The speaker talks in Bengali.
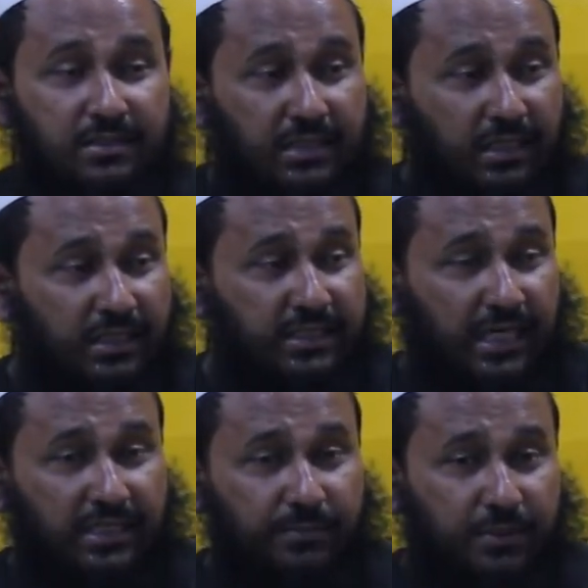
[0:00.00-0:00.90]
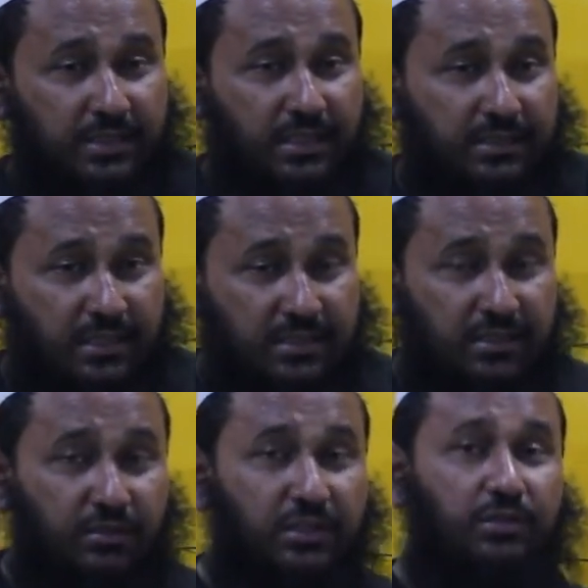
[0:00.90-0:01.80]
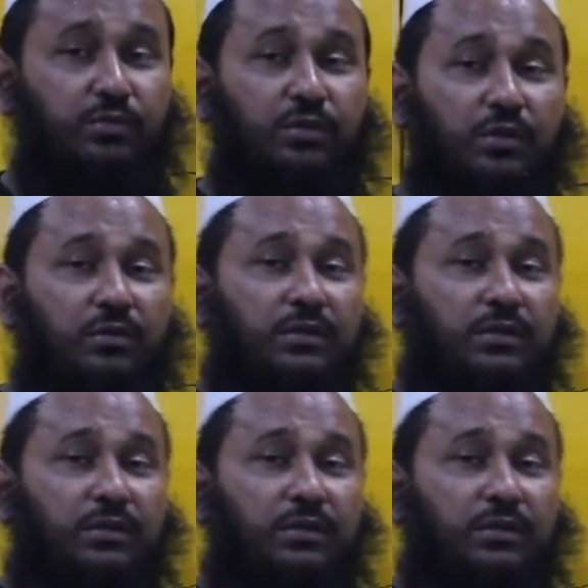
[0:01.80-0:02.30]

জ্বালানির ট্যাঙ্কটা পড়ে যায় তার সাথে ওই যে দুটো